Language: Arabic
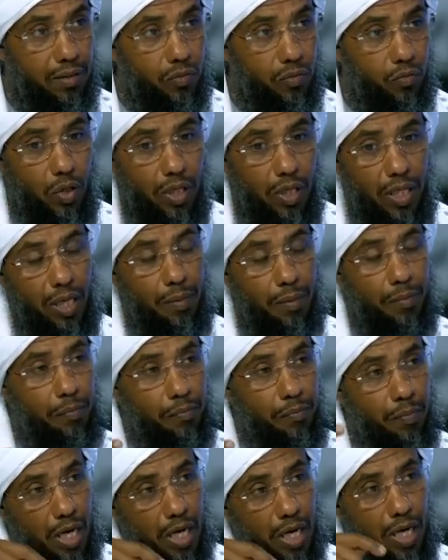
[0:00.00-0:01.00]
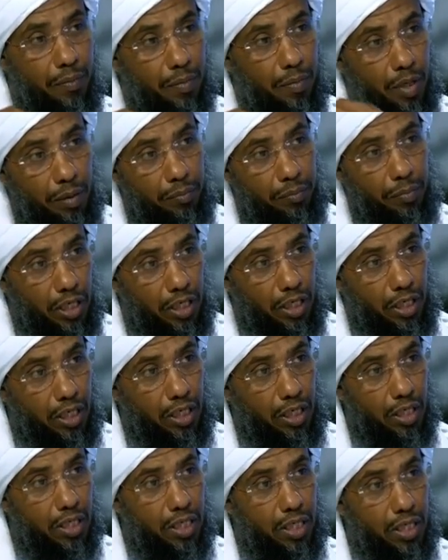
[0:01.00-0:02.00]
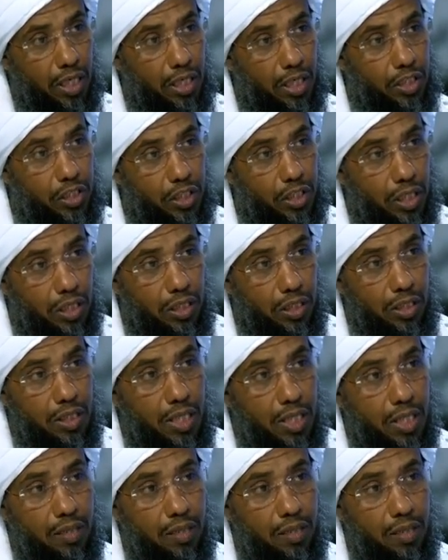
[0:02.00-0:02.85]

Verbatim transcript: وهي مما أمر به الشرع